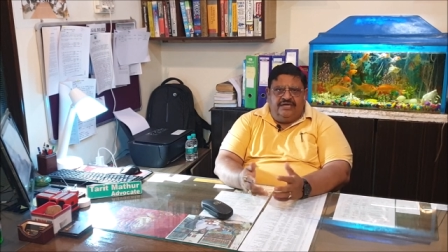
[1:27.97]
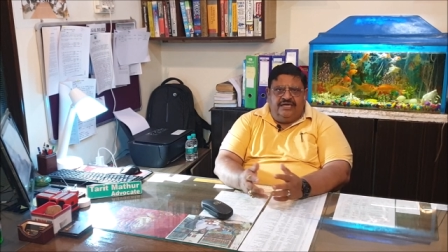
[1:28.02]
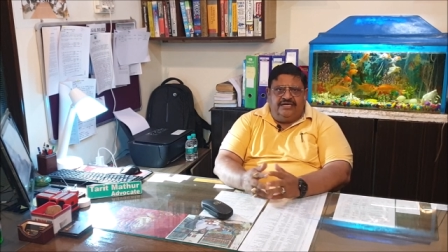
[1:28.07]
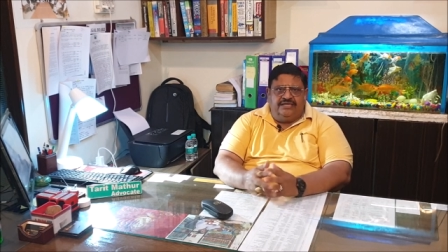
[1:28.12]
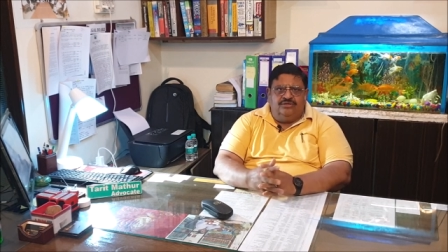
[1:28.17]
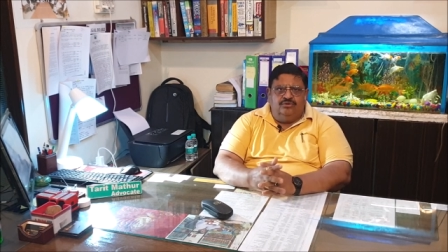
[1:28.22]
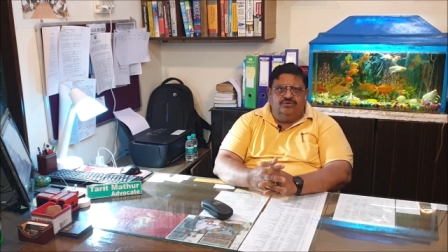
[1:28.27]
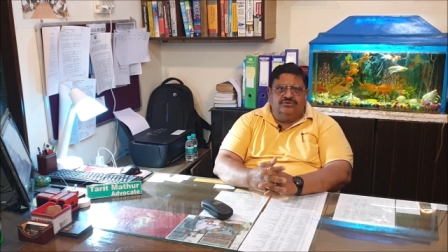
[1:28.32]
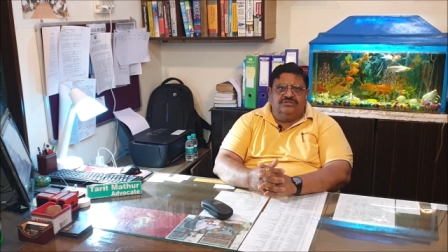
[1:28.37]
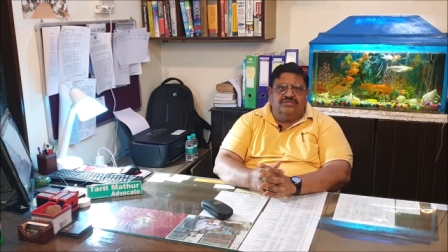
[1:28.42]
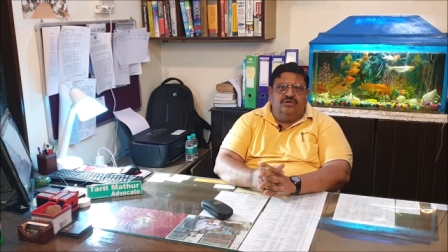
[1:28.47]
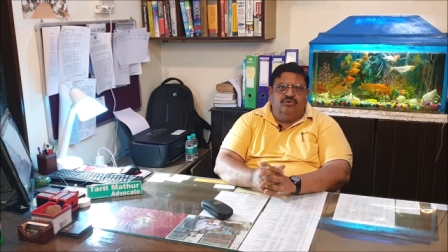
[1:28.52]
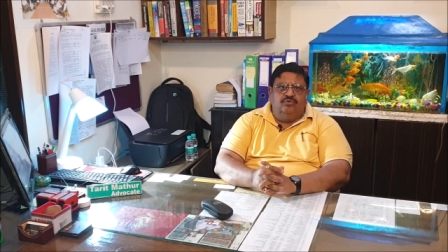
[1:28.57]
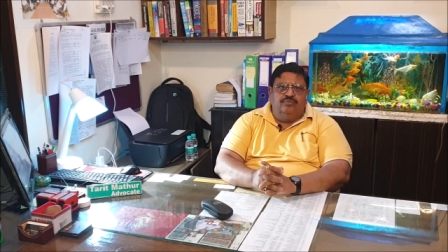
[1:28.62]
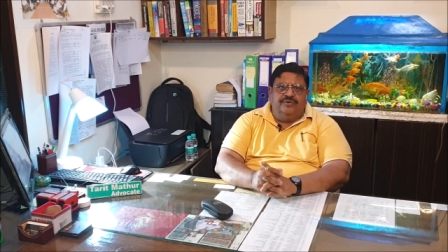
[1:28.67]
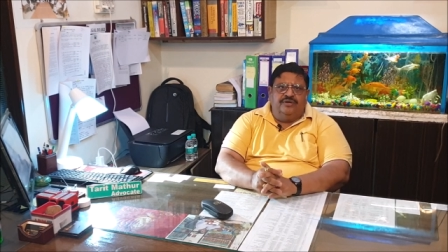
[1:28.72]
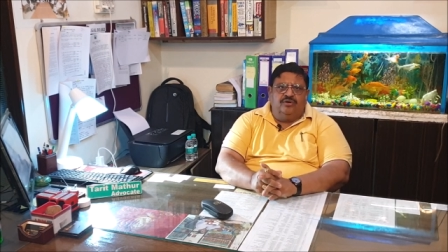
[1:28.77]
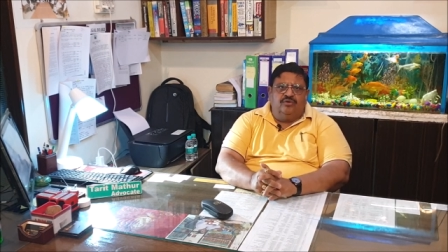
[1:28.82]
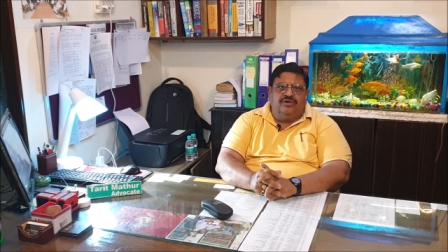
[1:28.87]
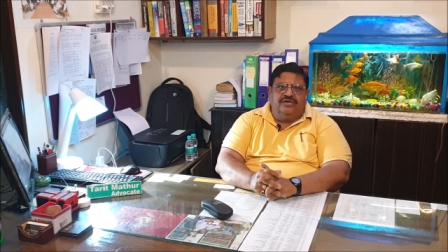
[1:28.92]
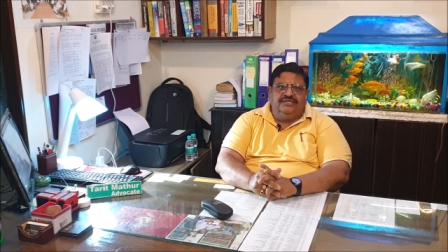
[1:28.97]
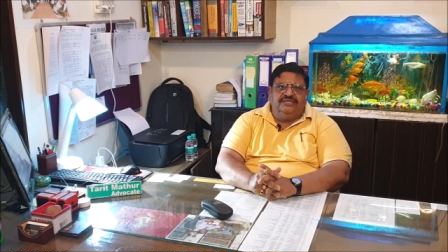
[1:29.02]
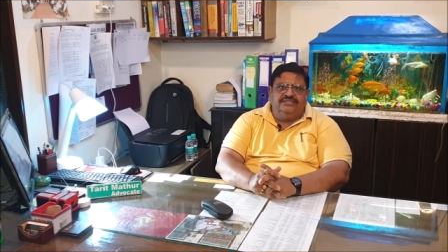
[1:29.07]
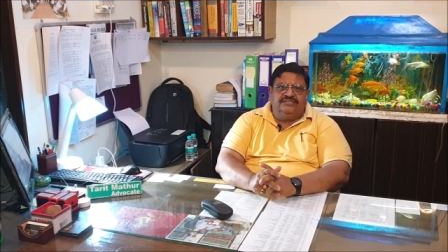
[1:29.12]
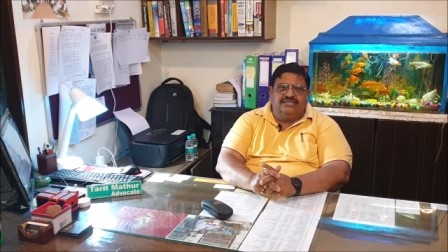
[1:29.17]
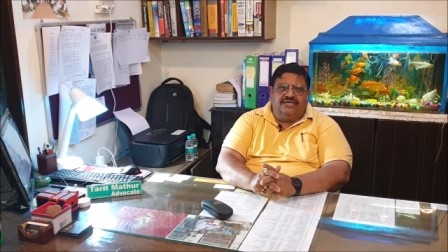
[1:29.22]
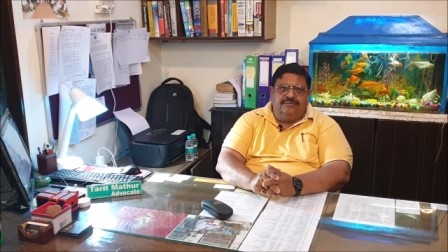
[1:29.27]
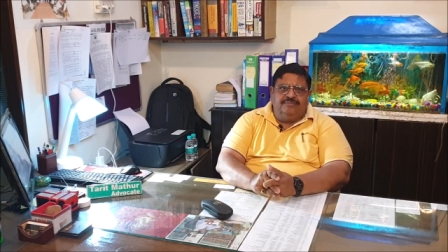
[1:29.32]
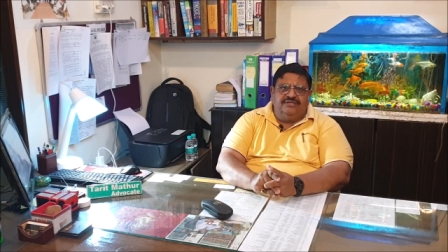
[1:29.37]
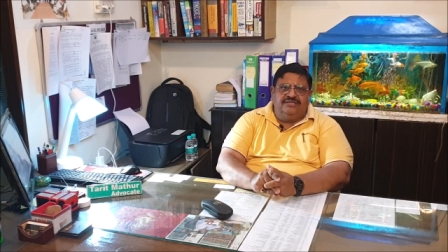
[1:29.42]
एक्यूज़ के ऊपर होगा ये
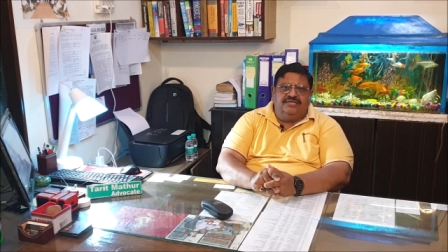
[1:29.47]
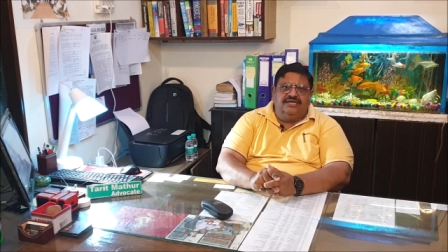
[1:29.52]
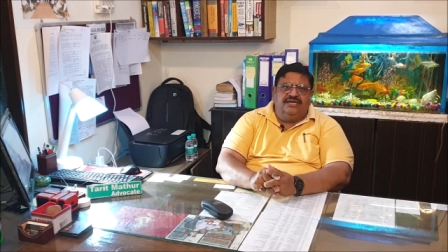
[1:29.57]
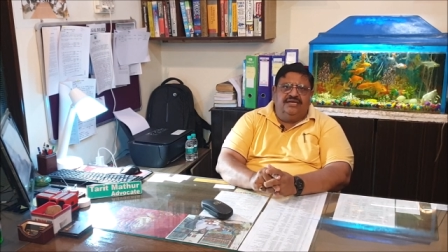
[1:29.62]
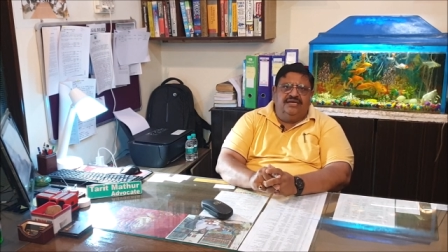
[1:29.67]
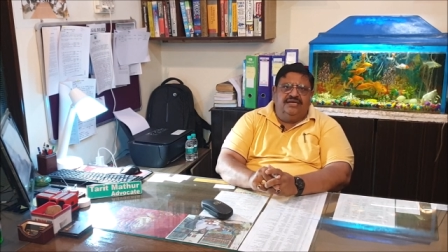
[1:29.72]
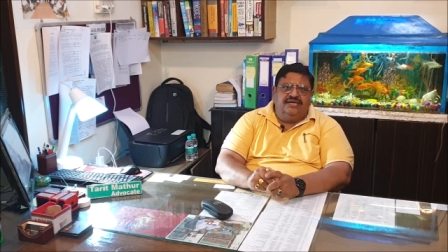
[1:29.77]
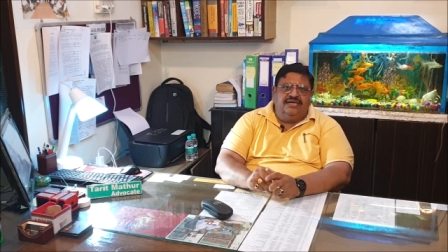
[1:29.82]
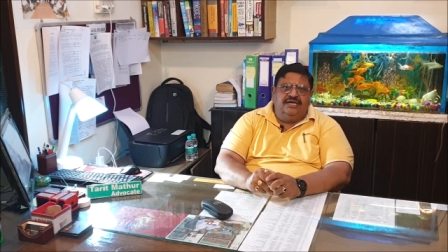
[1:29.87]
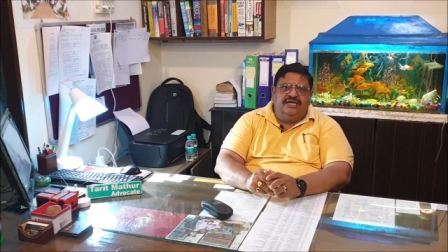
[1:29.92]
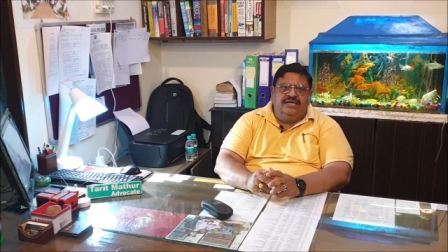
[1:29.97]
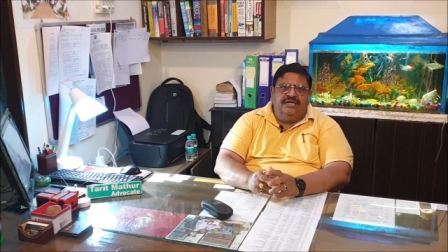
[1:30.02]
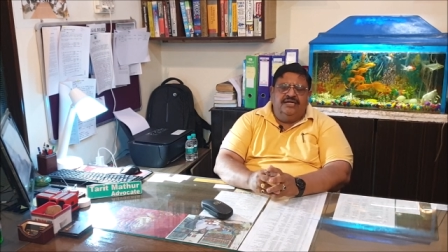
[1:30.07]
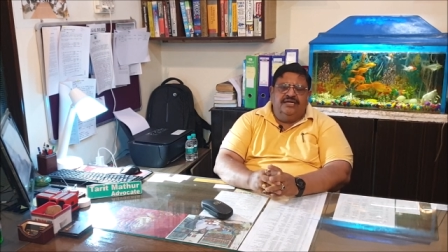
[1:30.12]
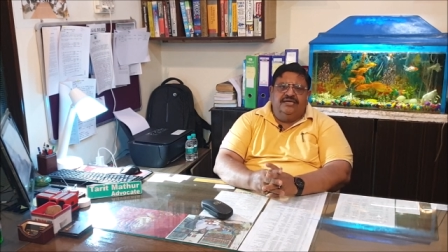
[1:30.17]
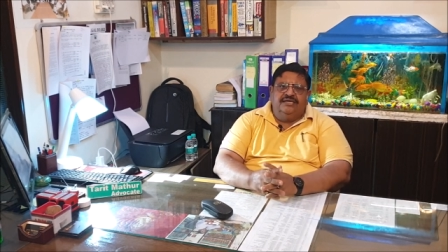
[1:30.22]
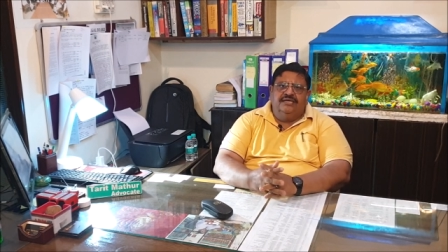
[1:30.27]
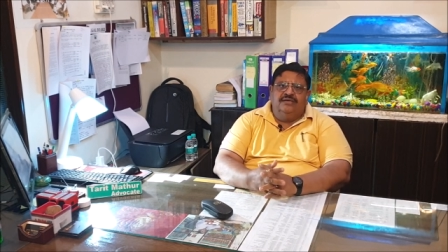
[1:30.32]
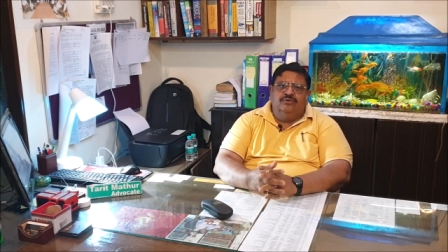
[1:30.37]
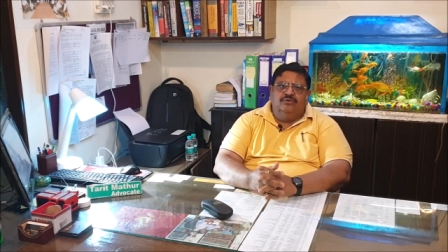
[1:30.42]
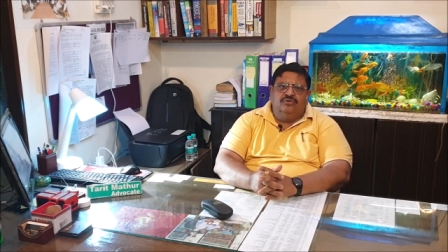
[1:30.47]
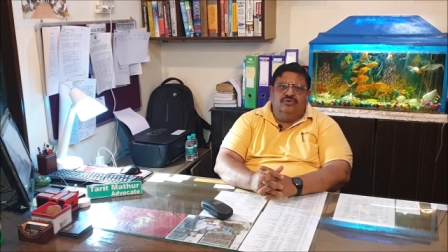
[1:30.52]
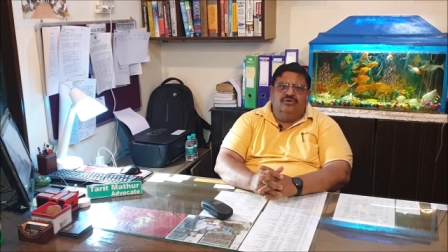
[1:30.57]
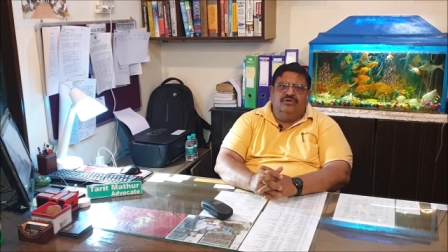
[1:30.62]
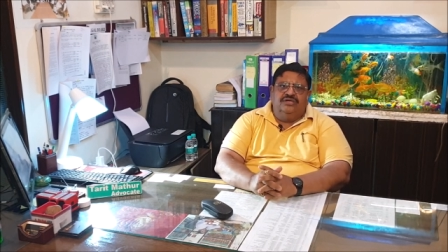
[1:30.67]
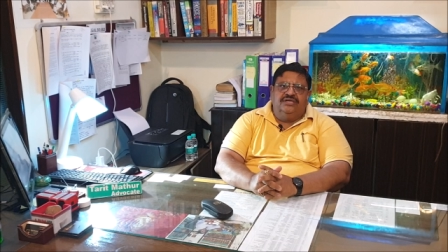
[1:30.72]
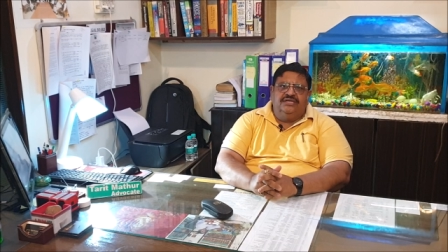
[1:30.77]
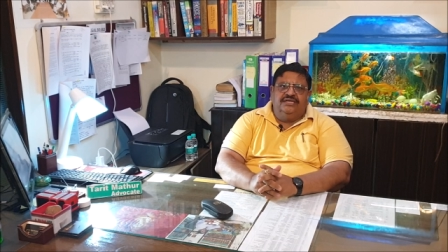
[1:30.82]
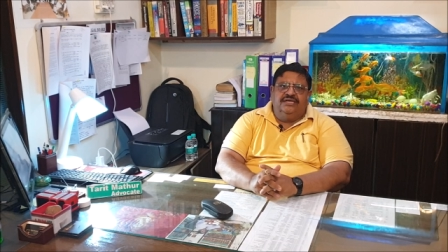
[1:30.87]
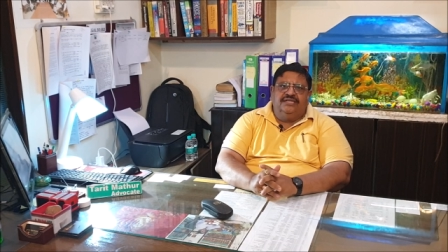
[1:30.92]
साबित करने का कि
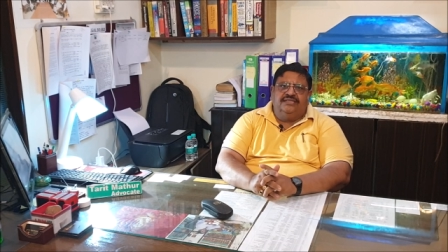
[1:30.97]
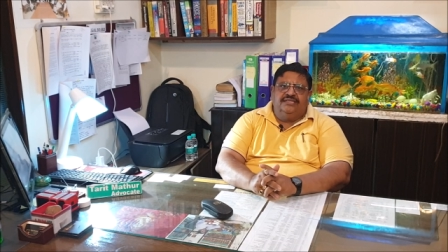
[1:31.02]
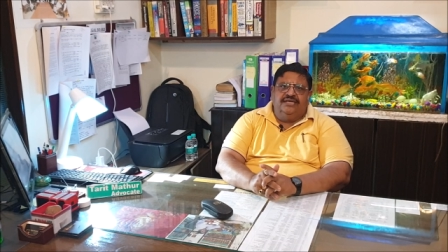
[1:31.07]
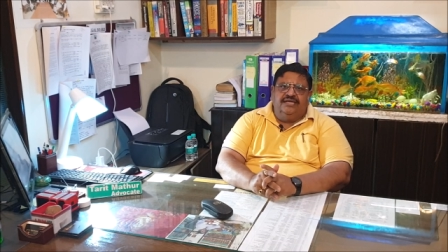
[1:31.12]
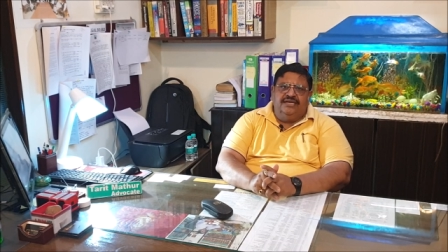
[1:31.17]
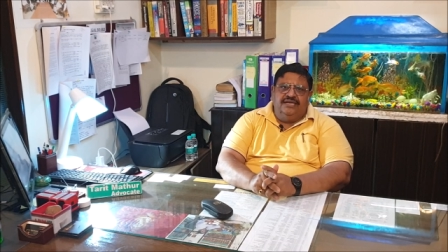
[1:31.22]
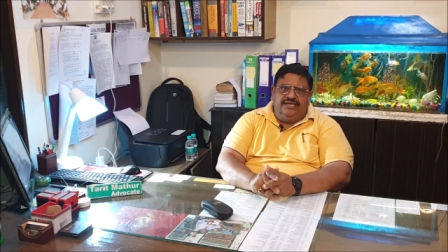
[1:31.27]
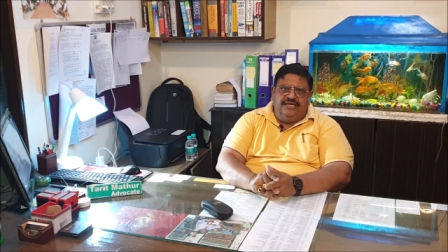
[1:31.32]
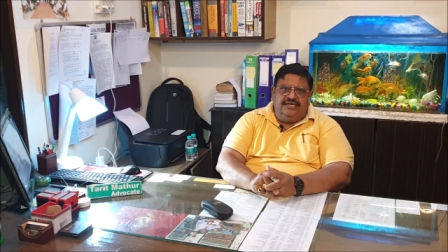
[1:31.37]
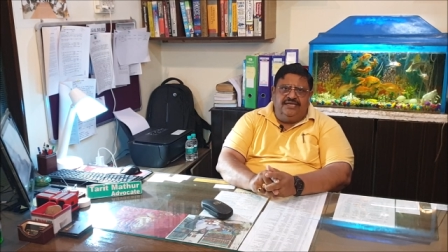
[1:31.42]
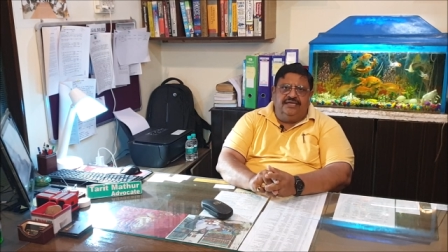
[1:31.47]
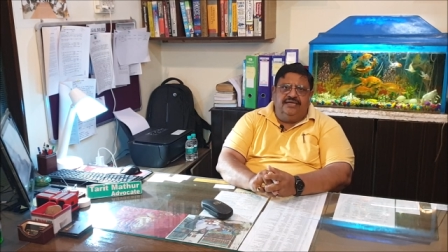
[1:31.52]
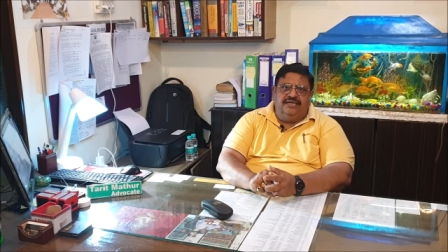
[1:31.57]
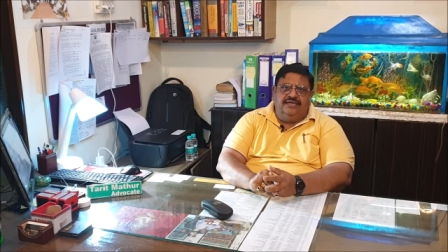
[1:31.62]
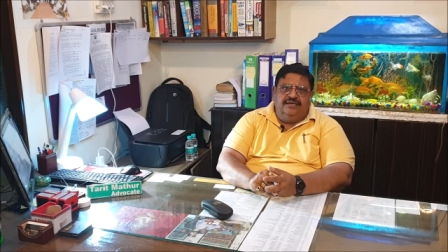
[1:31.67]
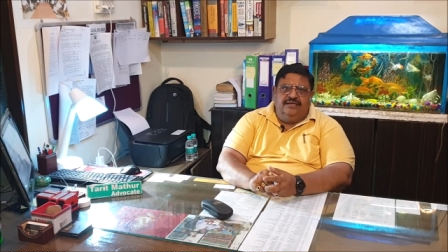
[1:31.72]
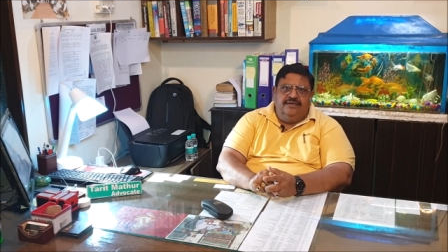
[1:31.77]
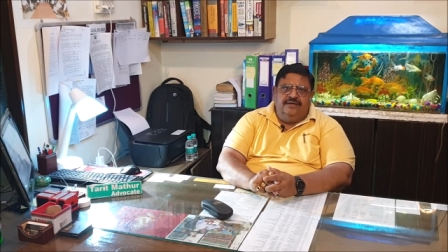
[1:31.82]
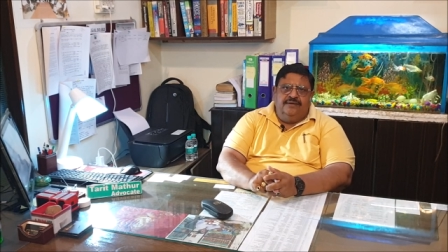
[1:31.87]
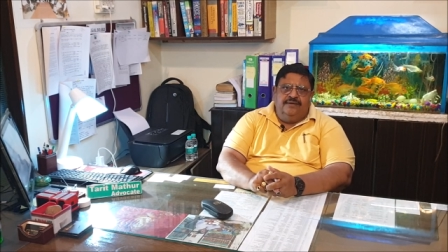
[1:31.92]
उन्होंने ये हत्या नहीं की